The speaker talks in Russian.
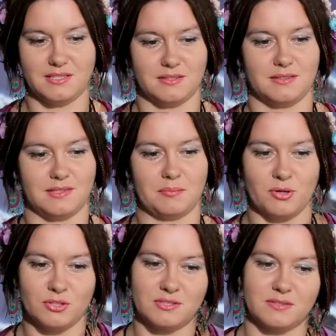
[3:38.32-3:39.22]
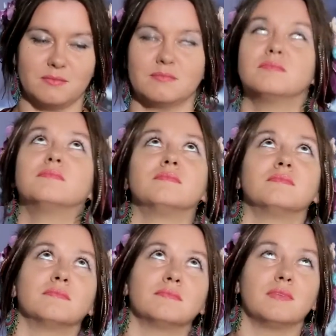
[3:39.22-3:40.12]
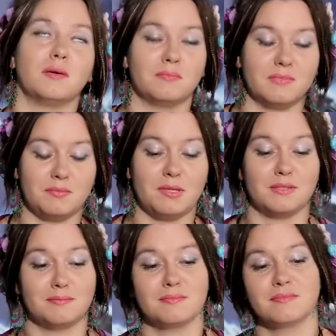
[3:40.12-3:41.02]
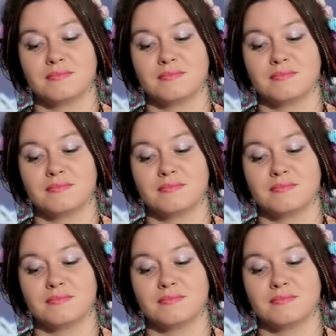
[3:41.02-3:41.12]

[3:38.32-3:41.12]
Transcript: я делала запрос там ребятам,